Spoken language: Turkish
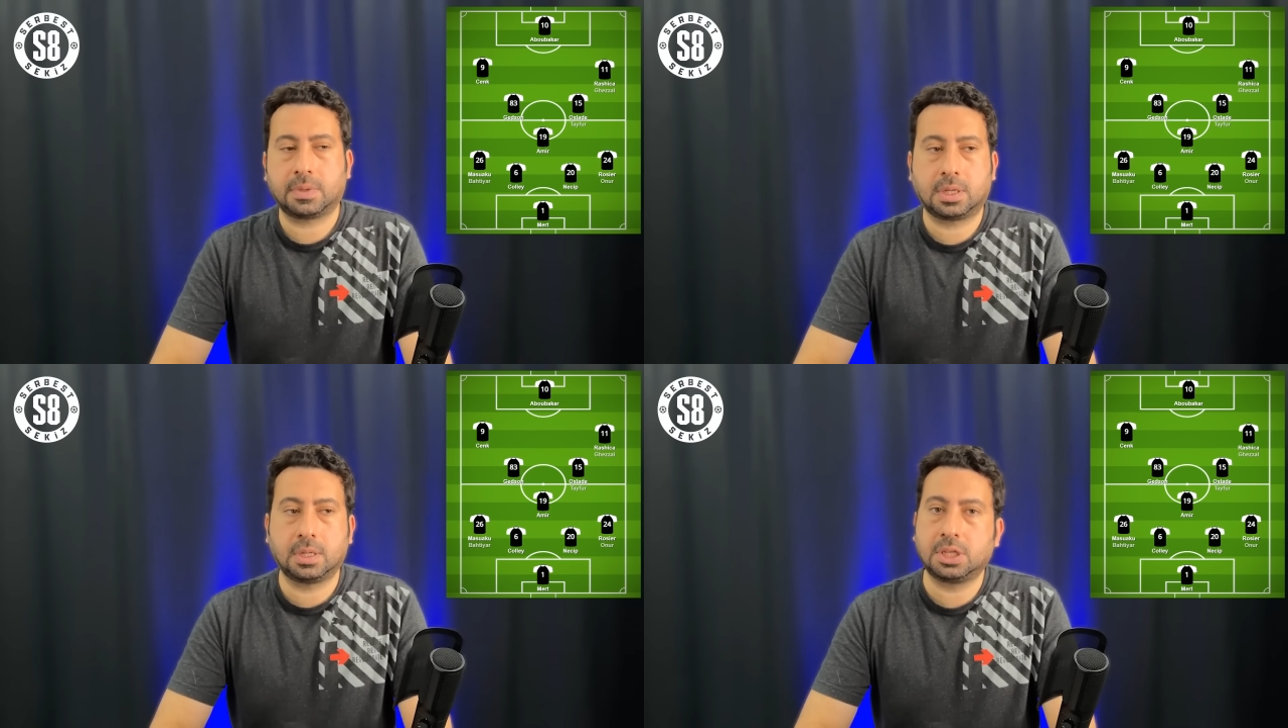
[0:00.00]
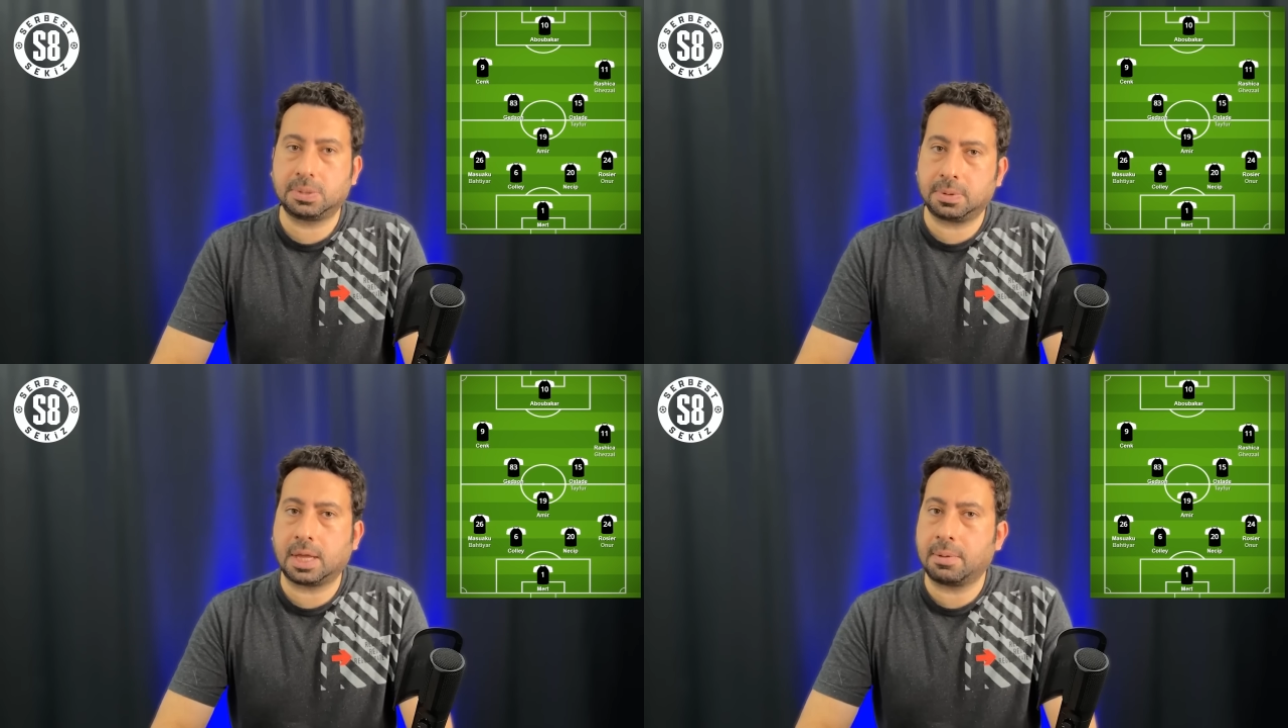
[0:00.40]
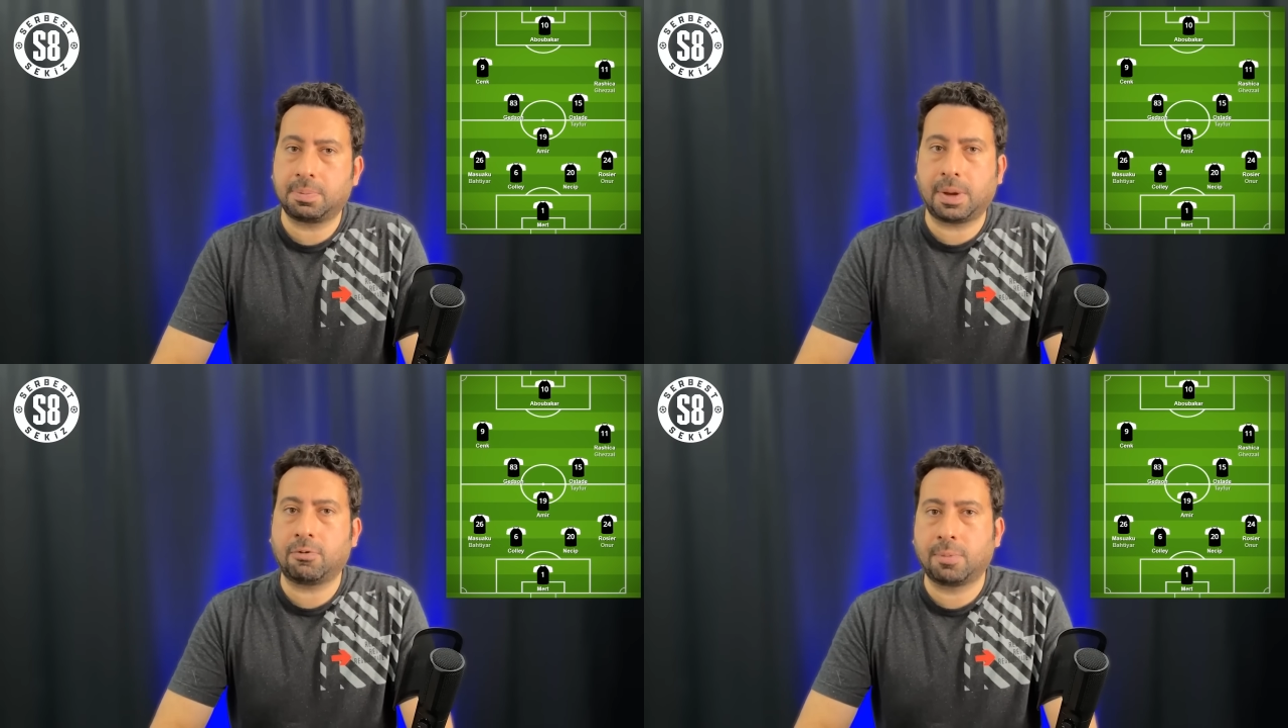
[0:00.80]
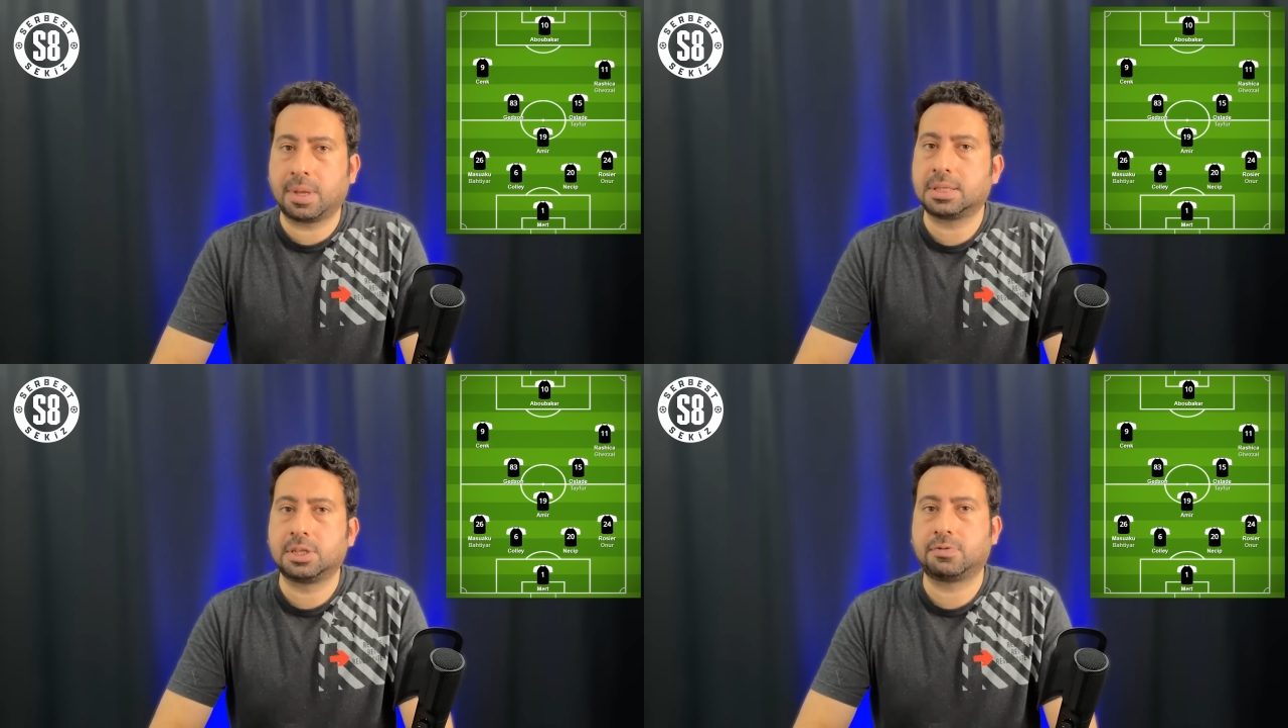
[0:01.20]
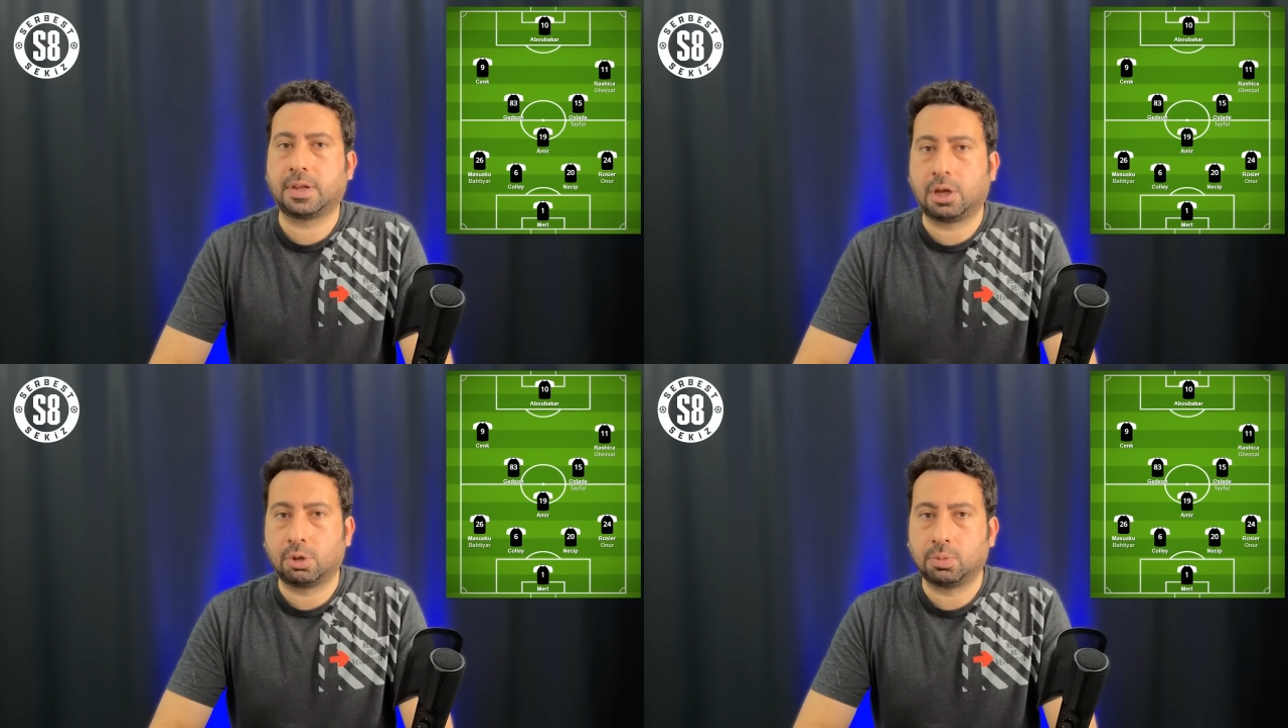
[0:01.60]
Ki Necip'in daha bir performansları hiç
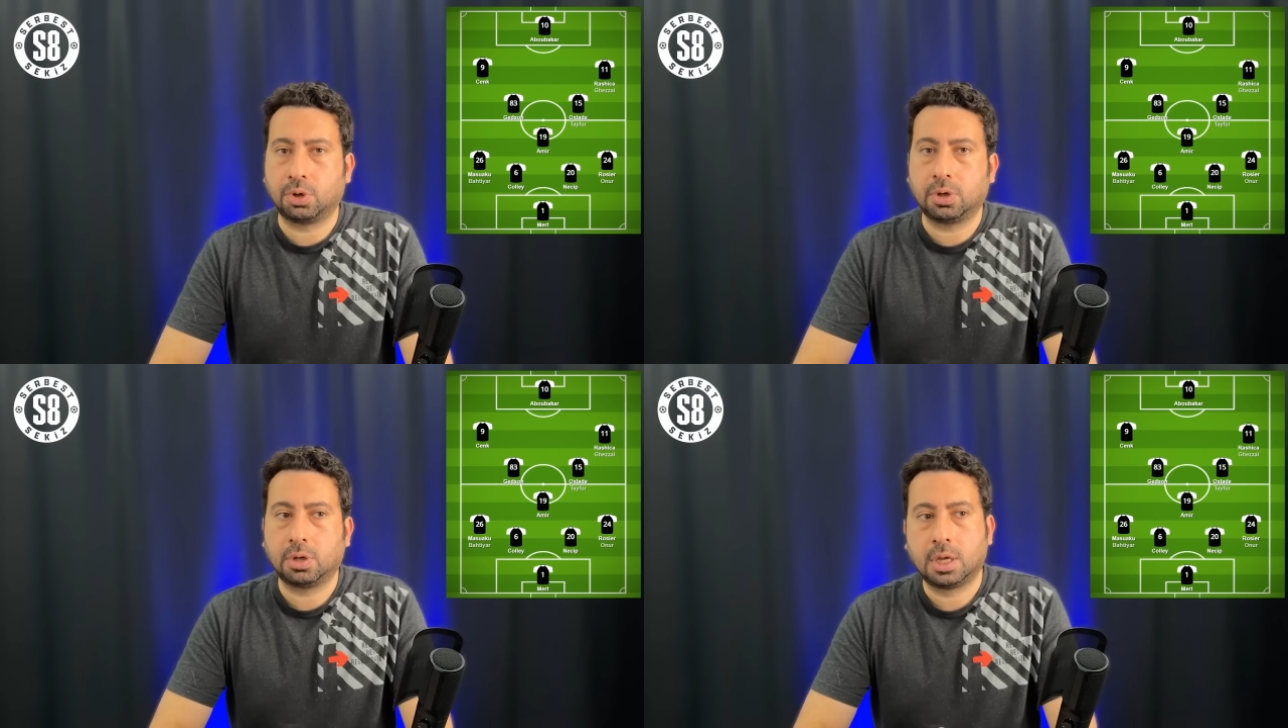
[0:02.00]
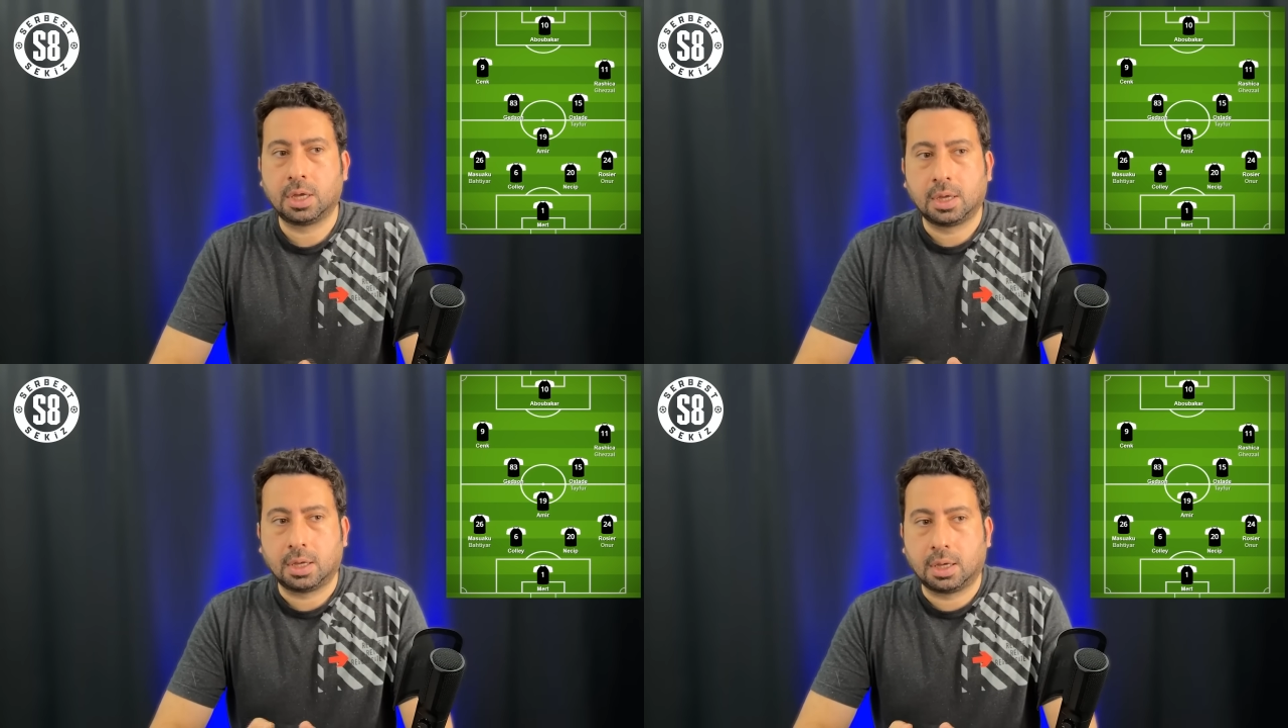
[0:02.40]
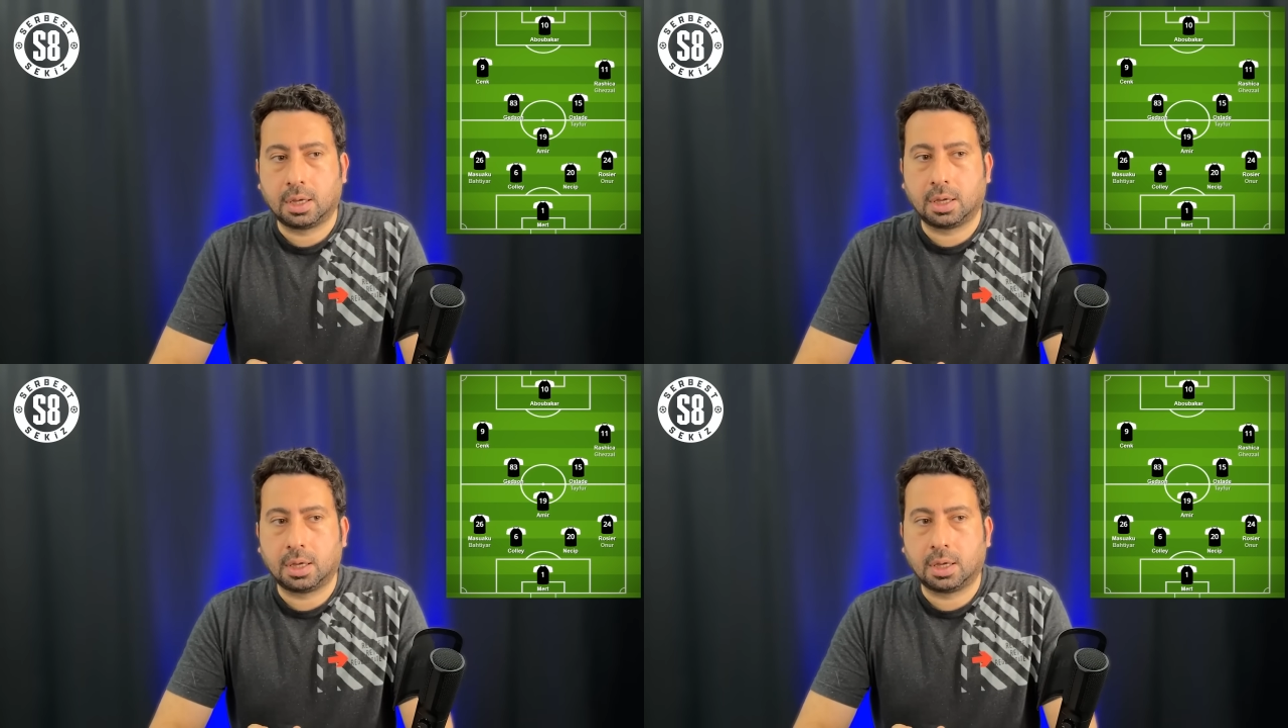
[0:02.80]
fena olmuyor e,